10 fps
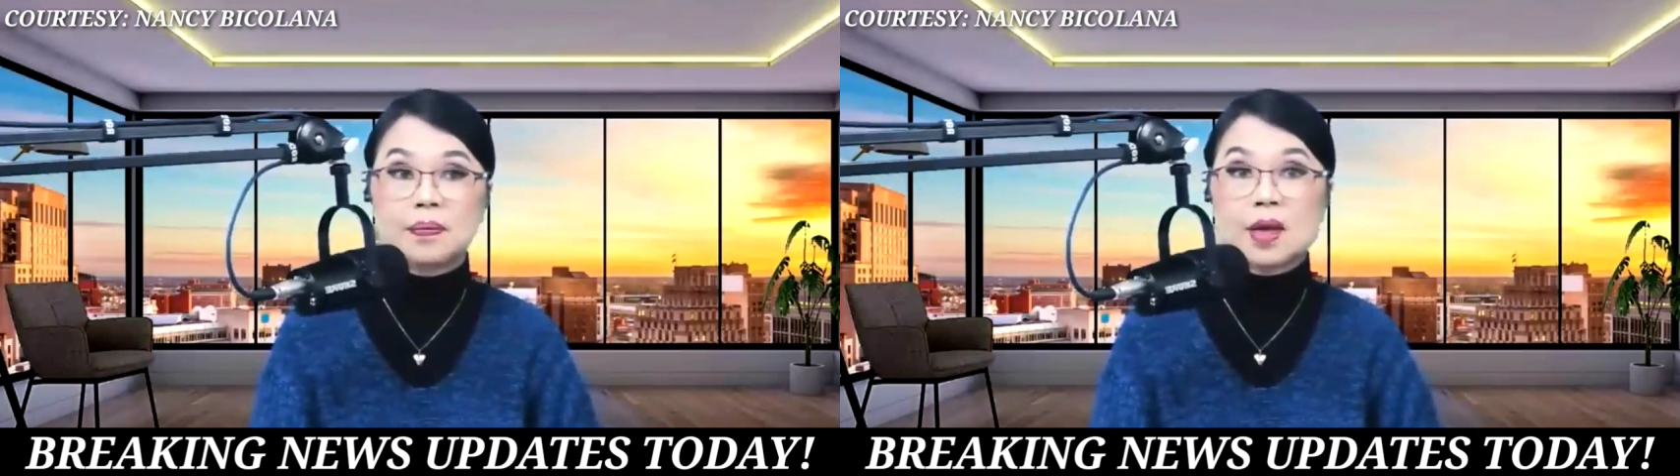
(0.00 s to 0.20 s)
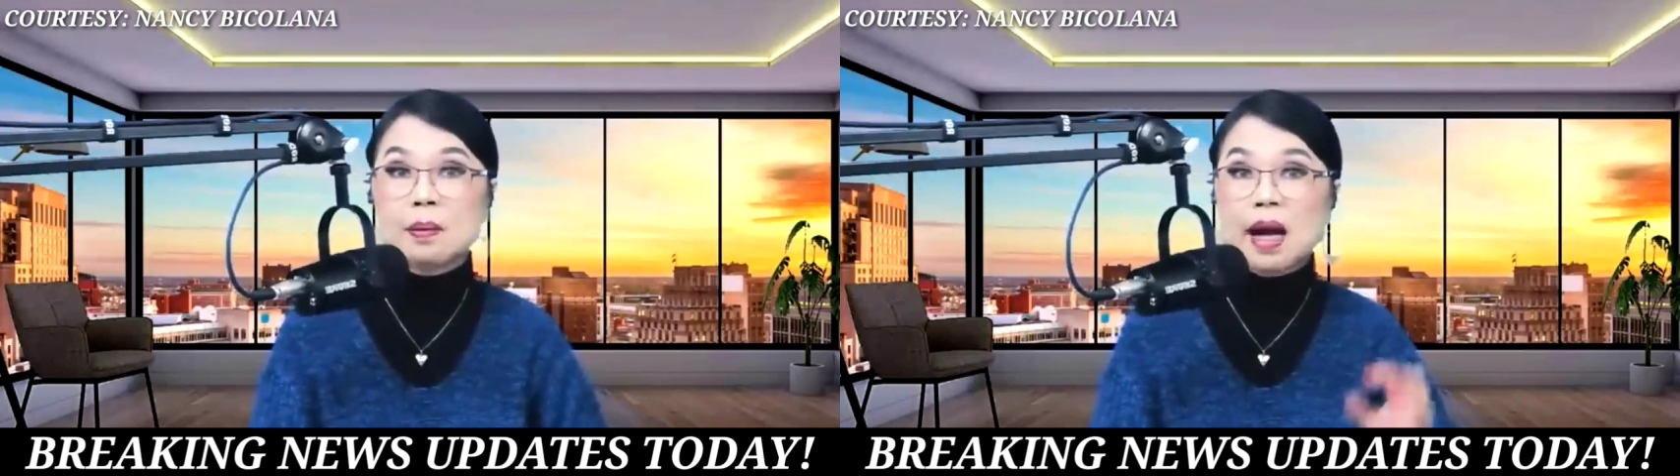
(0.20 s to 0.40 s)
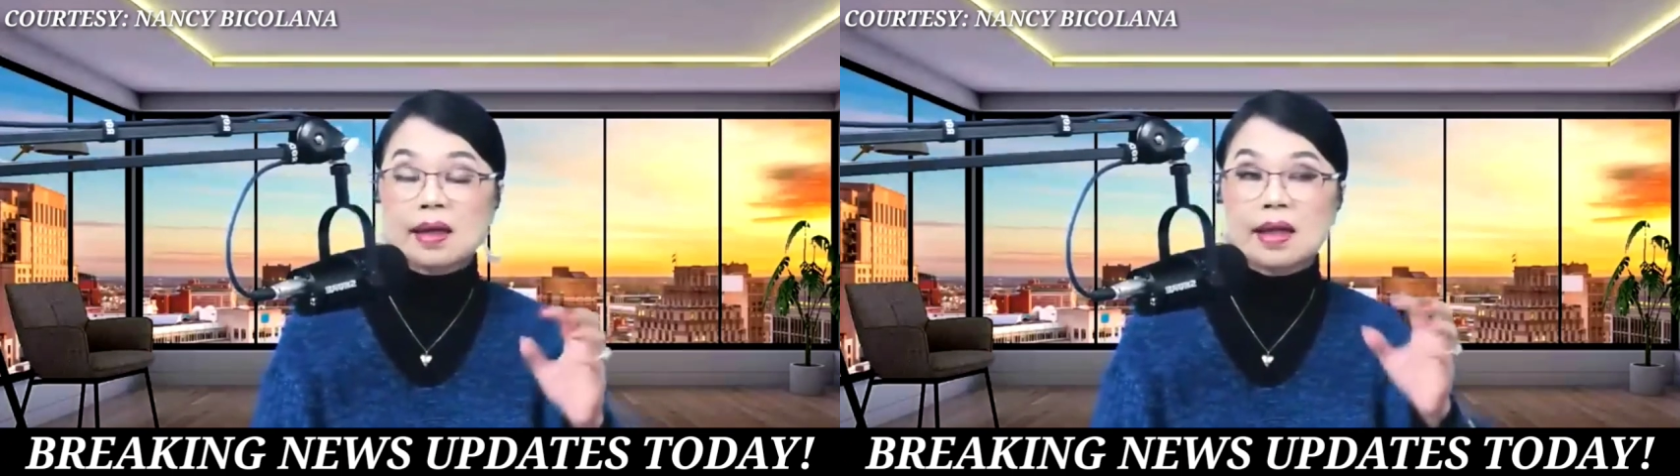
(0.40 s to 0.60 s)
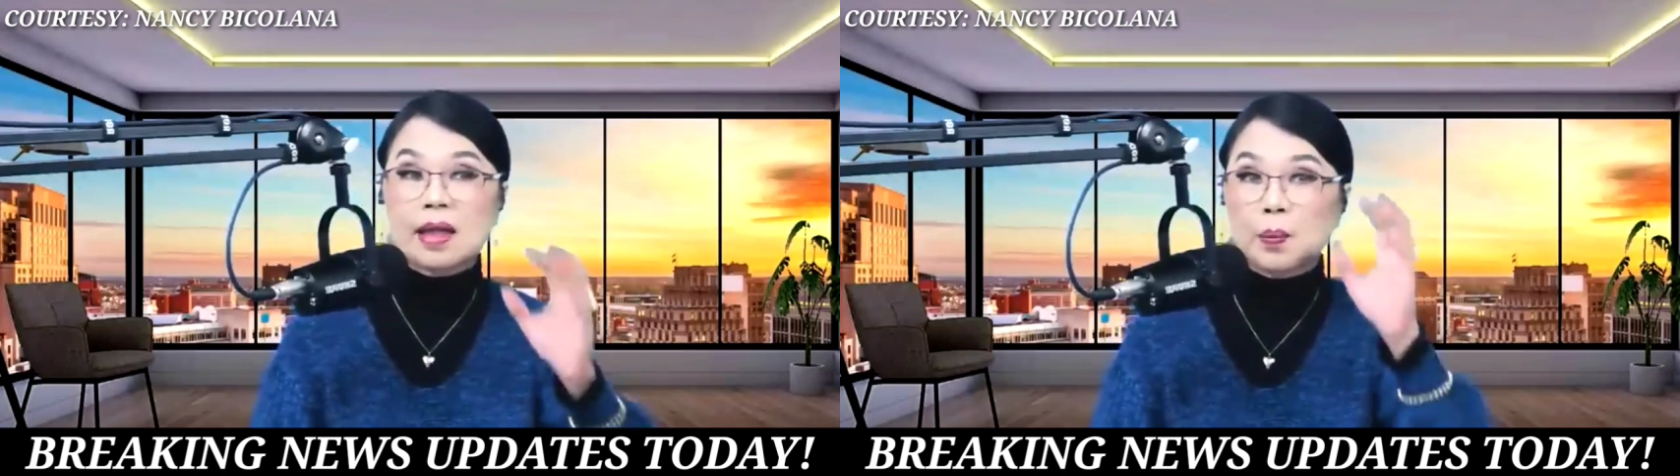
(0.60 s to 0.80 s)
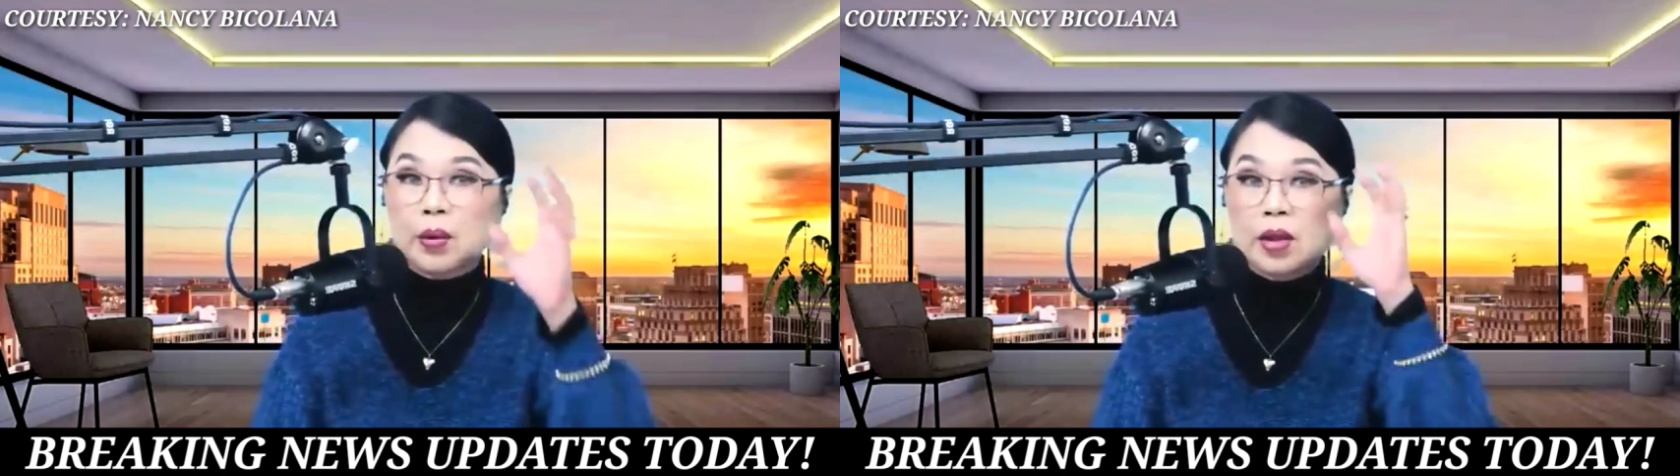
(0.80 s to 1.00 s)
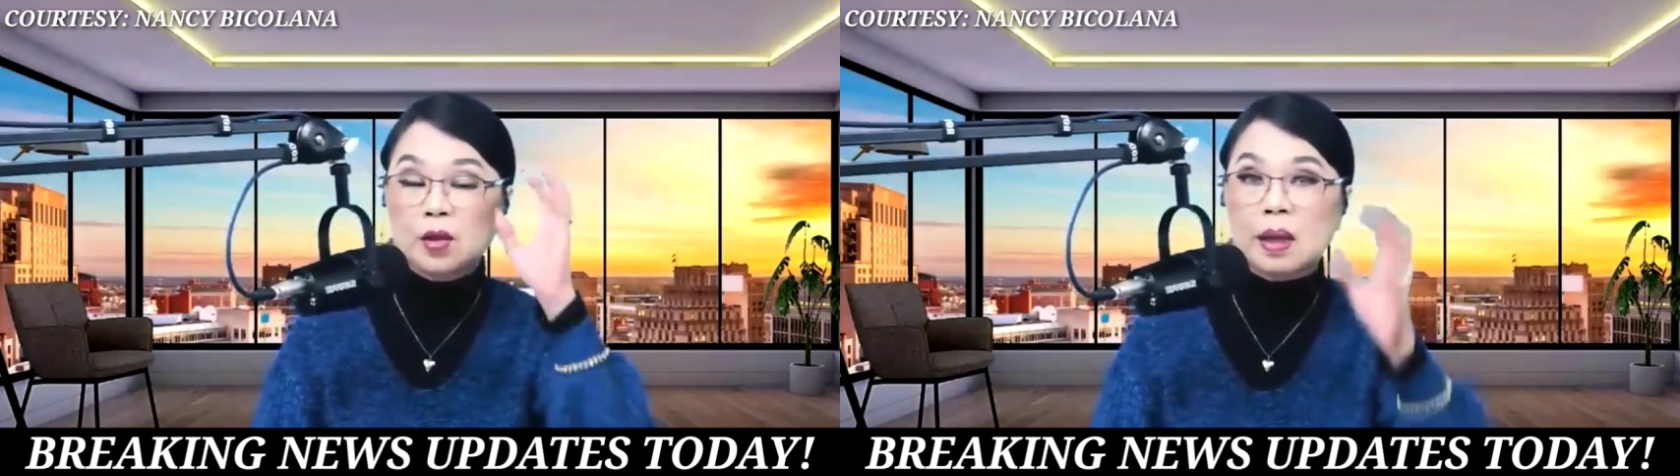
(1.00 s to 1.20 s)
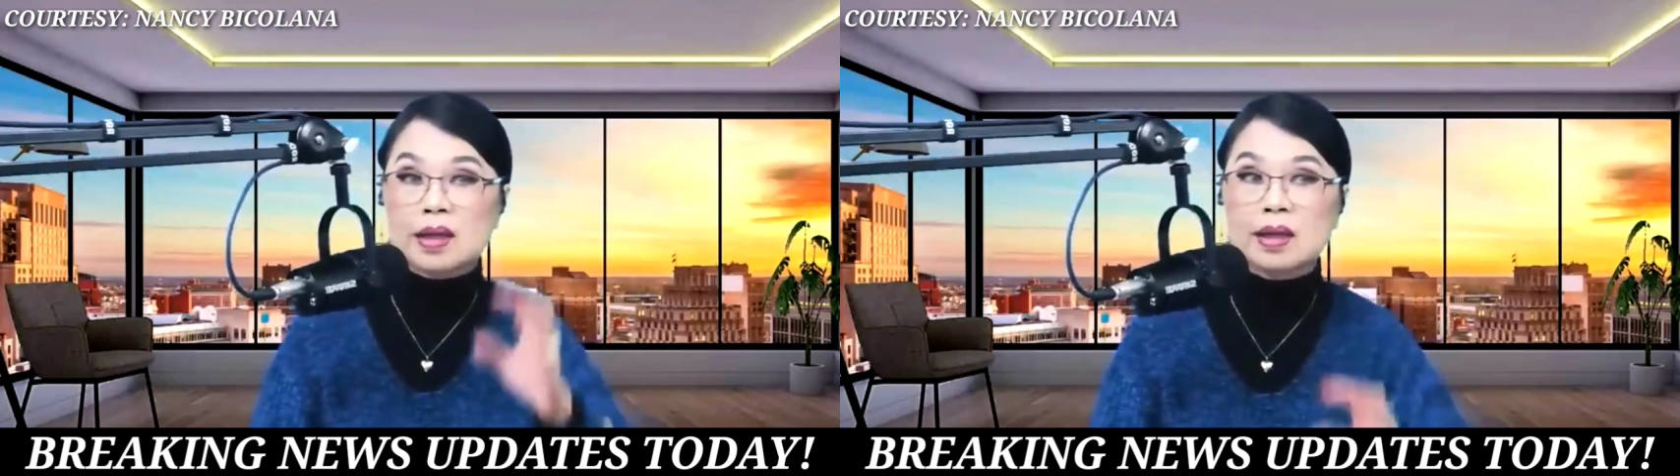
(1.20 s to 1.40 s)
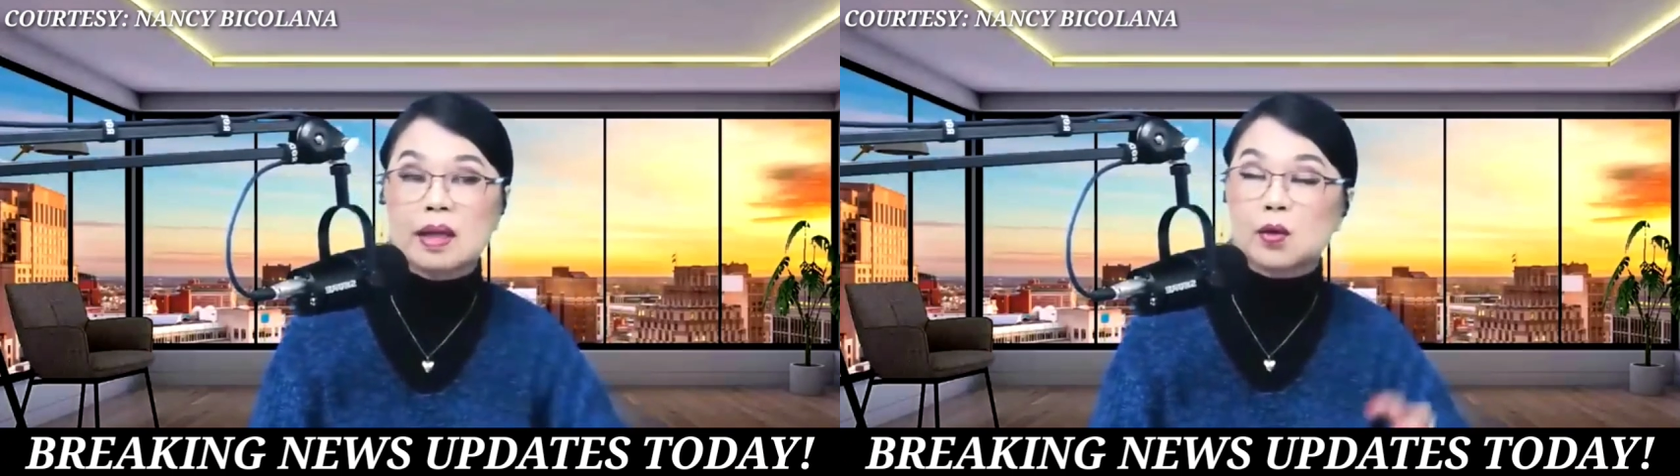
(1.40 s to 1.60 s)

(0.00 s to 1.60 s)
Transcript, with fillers: 'Di ba? Tingnan po ninyo mga sinaan